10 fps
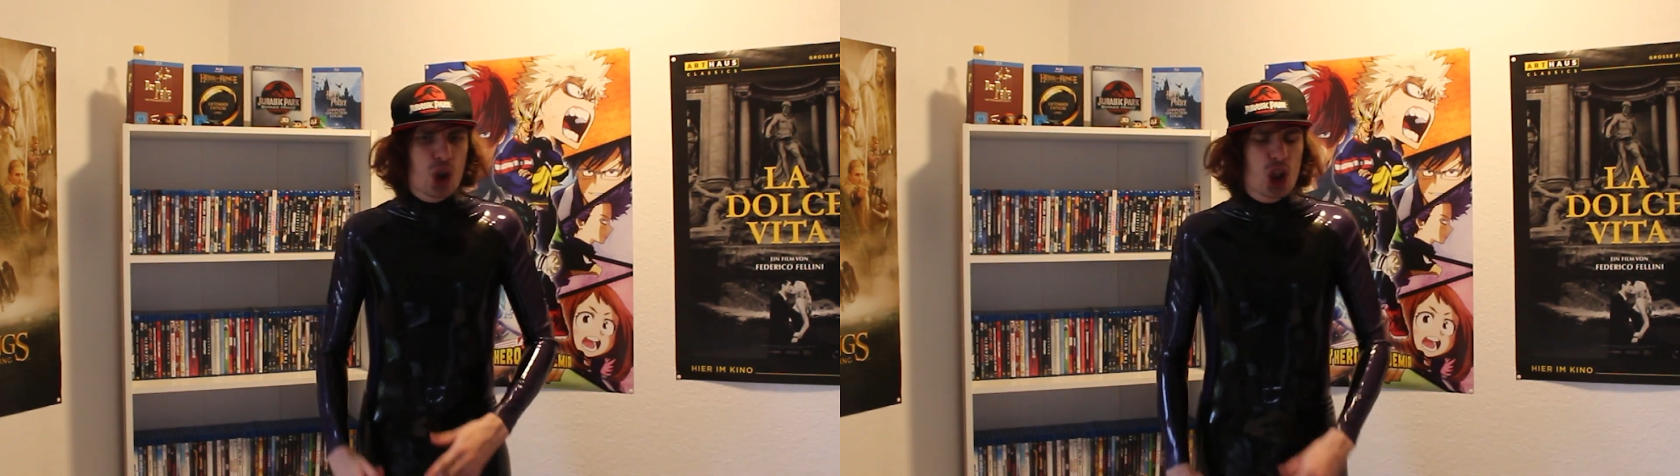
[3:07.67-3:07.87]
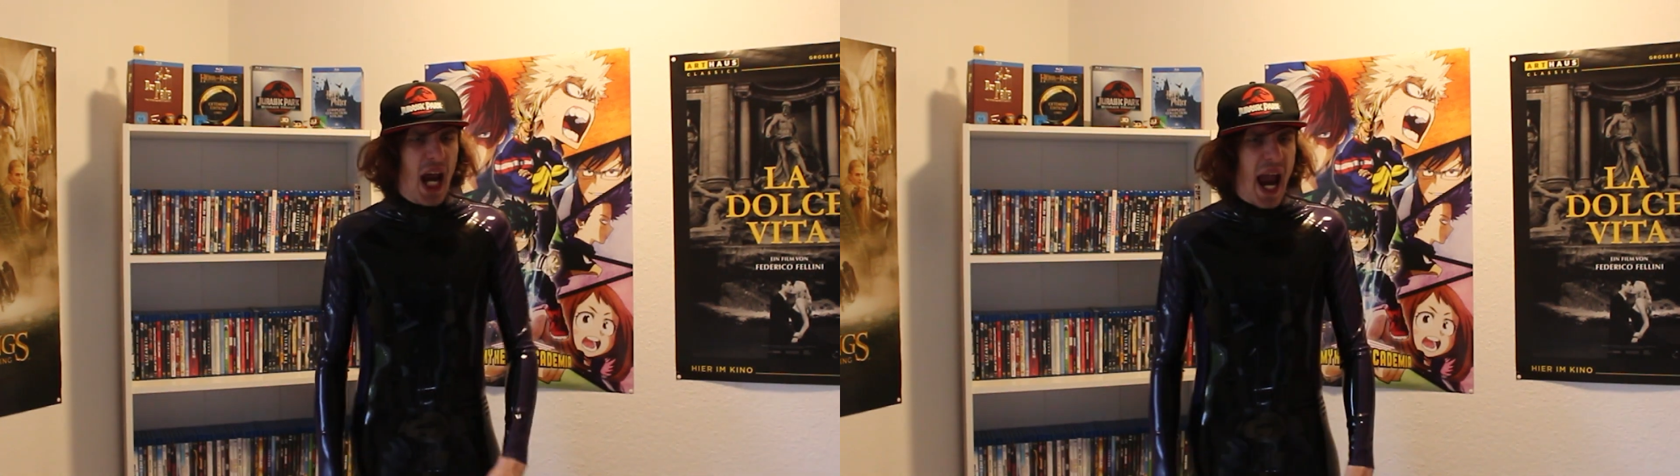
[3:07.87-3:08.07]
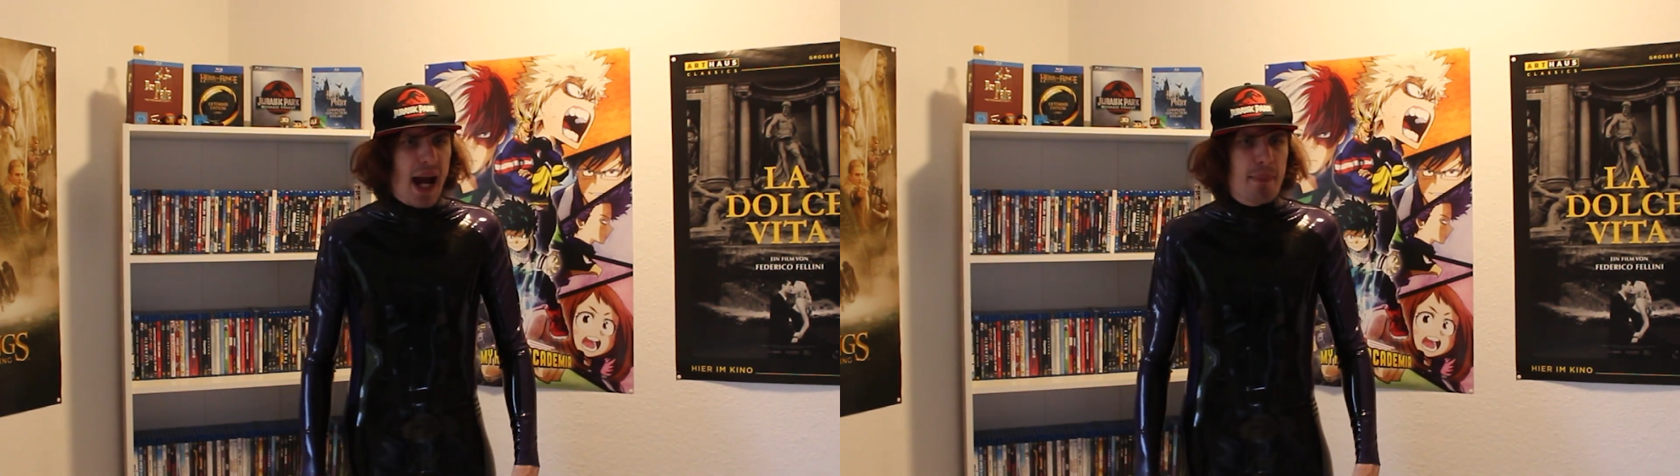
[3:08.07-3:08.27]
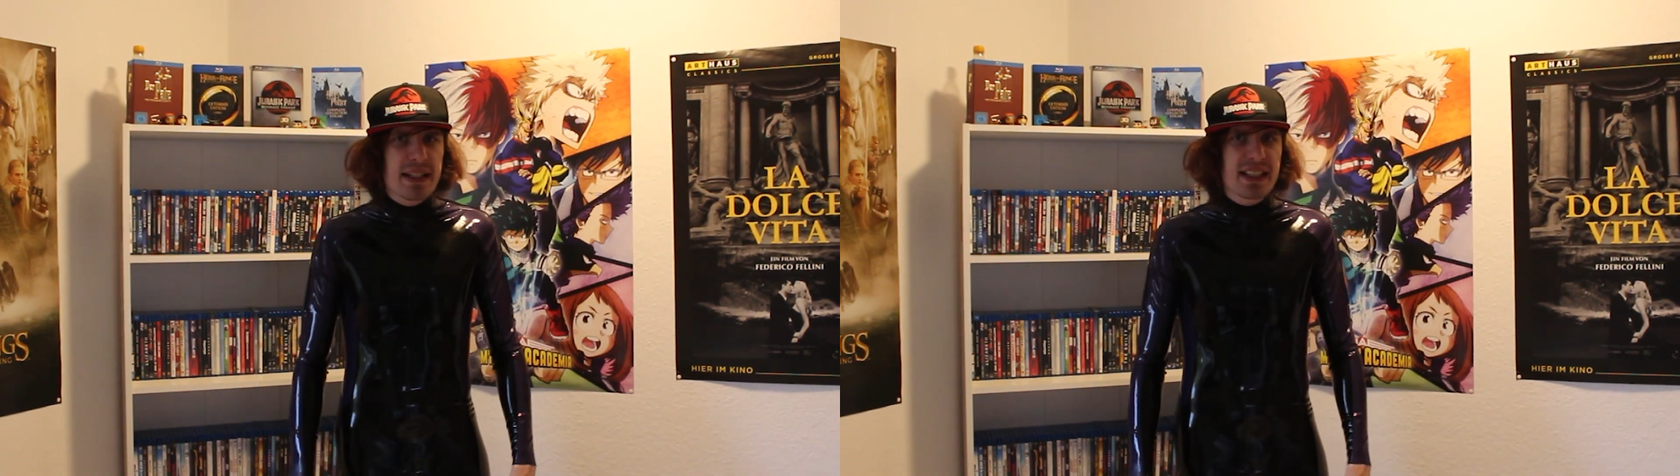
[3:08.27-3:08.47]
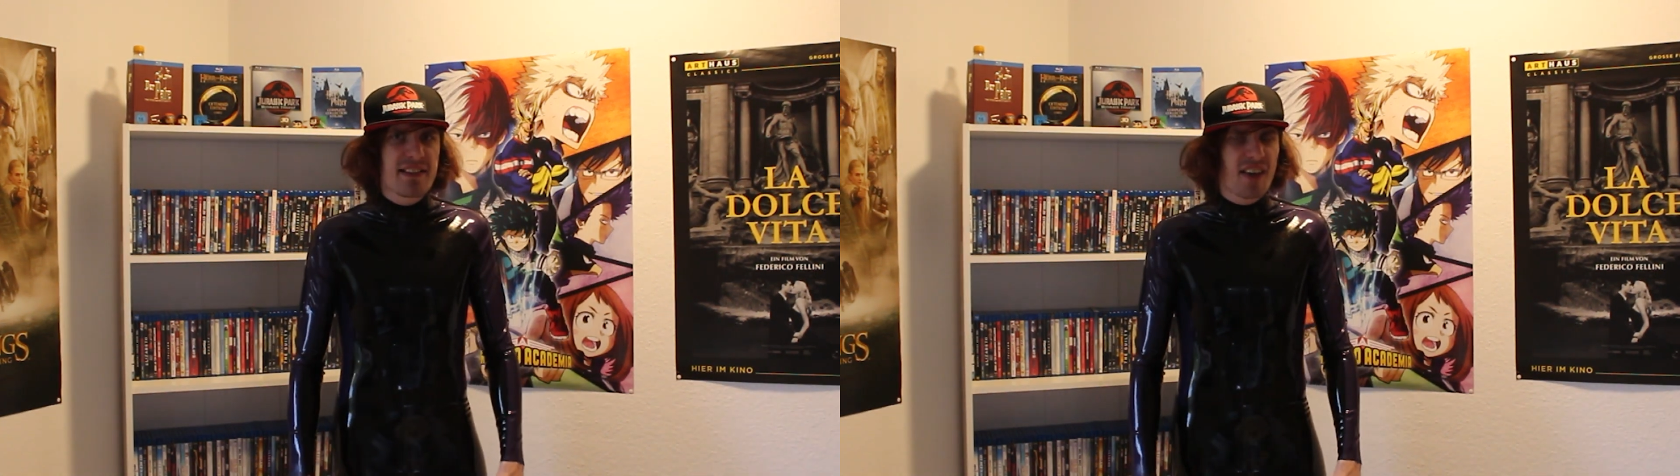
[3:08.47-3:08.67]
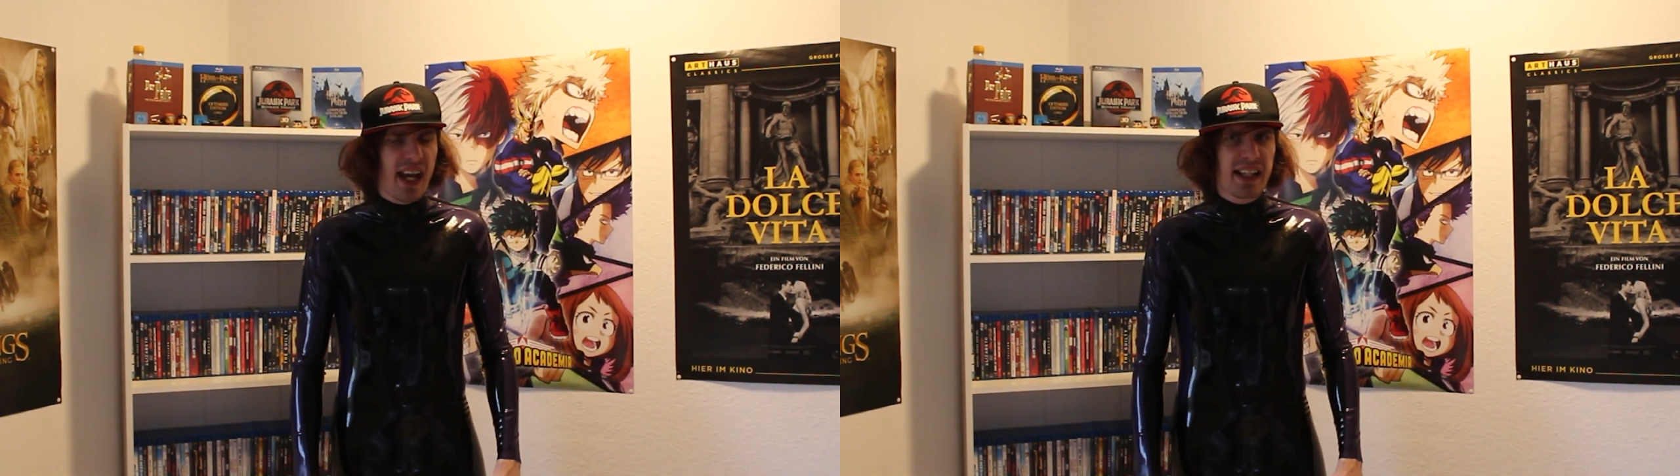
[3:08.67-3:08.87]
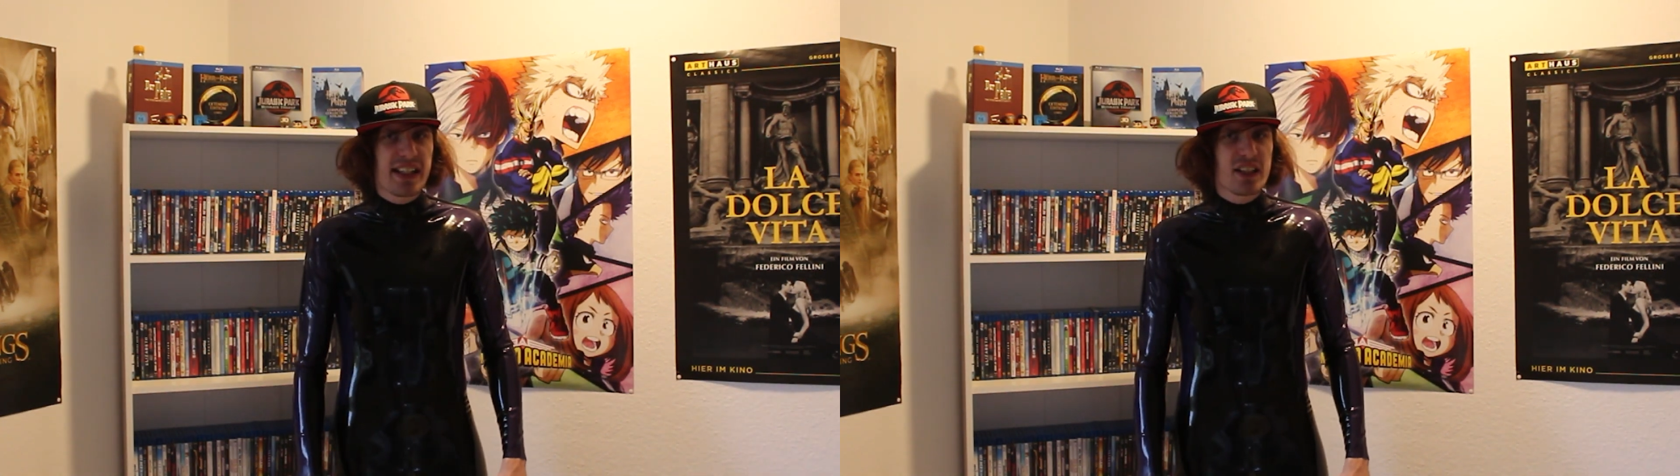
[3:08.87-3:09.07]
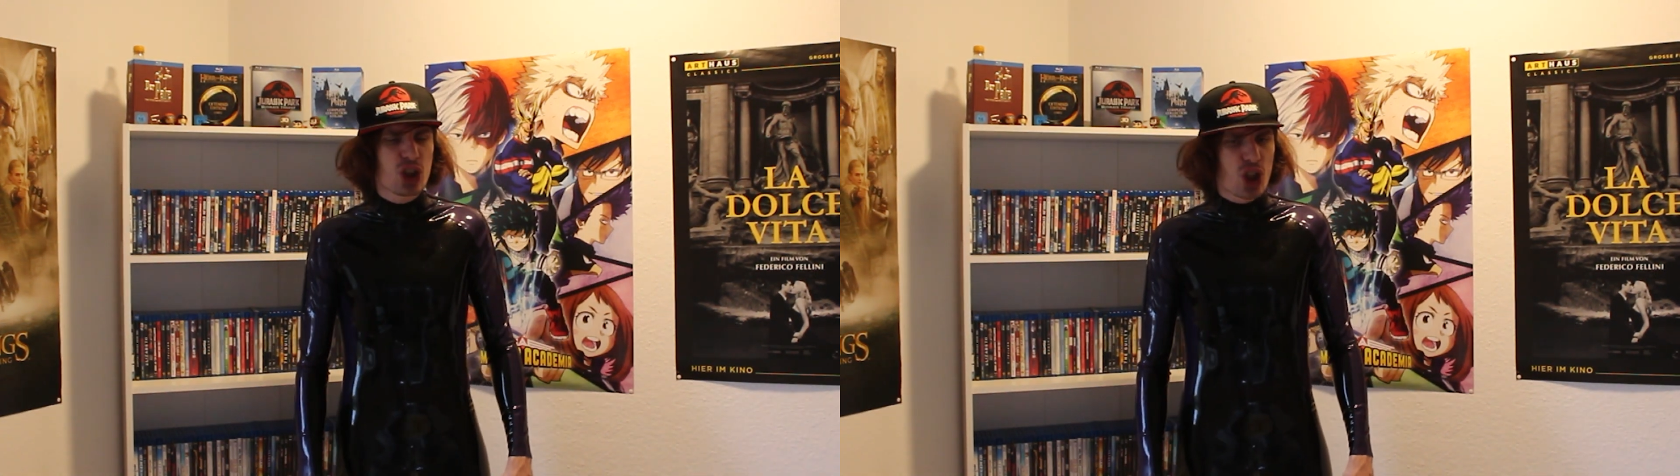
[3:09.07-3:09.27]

schäbig, dreckig,